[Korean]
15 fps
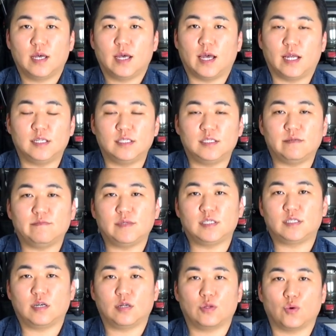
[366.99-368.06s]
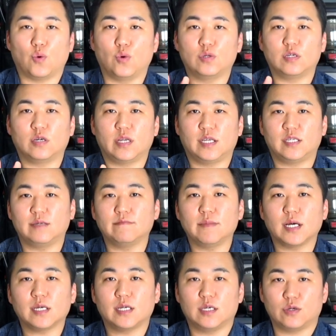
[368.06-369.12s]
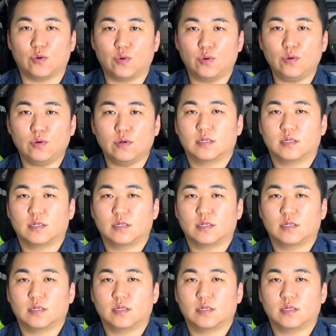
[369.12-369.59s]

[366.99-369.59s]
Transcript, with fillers: 엔진 미션 5년에 10만 키로